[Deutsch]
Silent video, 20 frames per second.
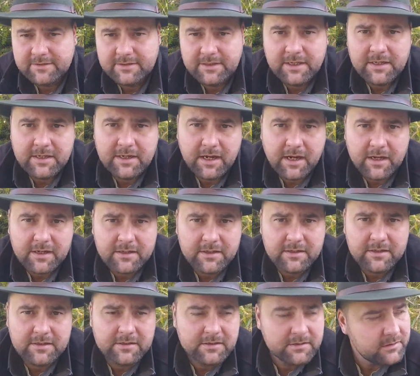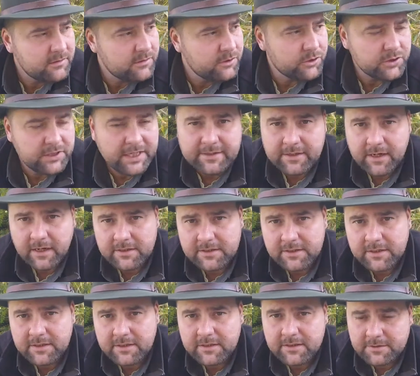ist irrlange
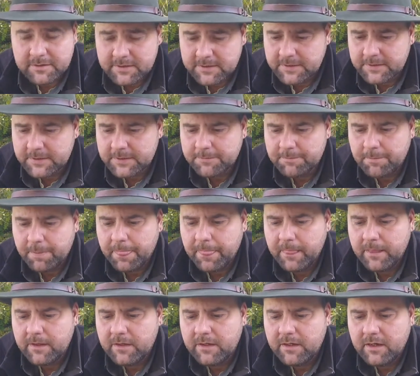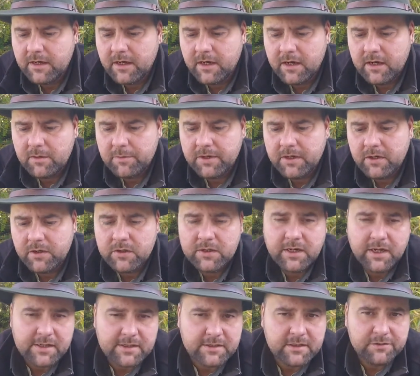schnitthaltig, aber
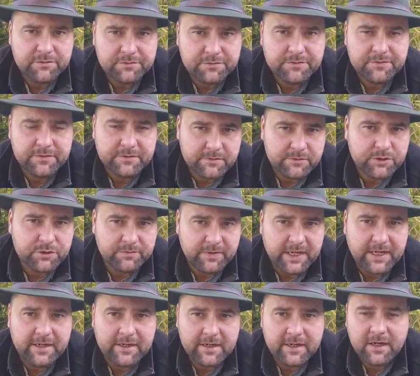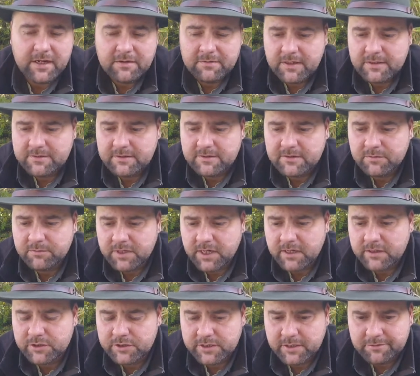auch relativ schwer klarerweise zum
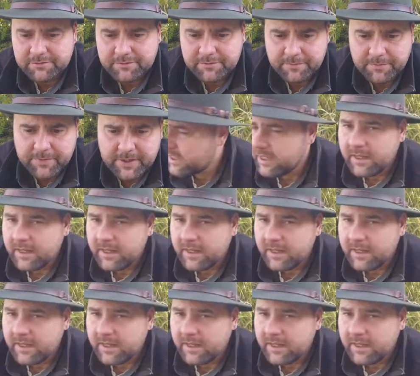Nachschärfen.